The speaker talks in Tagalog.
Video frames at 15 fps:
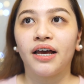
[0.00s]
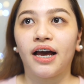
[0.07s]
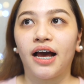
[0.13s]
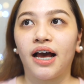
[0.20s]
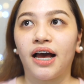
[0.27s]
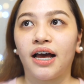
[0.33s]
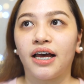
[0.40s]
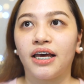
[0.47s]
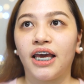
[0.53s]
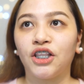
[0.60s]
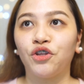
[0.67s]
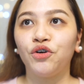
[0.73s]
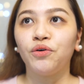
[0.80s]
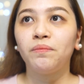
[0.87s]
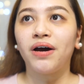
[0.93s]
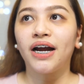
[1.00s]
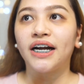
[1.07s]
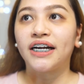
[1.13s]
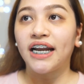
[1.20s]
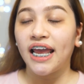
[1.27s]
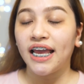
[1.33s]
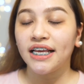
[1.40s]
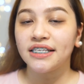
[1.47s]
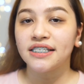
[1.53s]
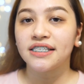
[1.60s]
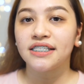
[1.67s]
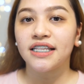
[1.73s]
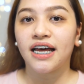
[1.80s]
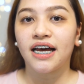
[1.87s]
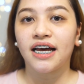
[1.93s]
uh, ito yung mga rays
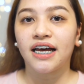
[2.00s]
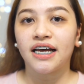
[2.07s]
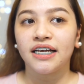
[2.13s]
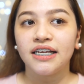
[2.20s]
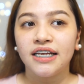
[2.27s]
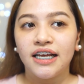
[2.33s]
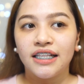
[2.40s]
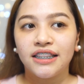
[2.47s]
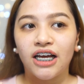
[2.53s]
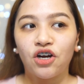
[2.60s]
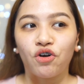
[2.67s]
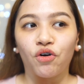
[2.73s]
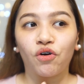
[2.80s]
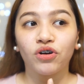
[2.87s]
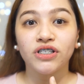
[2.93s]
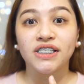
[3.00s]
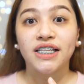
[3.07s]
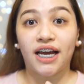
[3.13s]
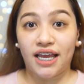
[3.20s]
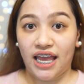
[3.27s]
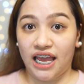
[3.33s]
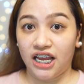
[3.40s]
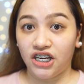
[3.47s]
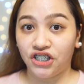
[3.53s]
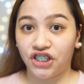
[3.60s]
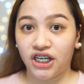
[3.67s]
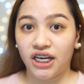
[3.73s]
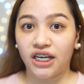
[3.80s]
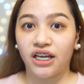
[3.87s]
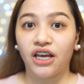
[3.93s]
na nagkukos ng
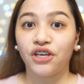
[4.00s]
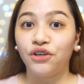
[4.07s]
aging.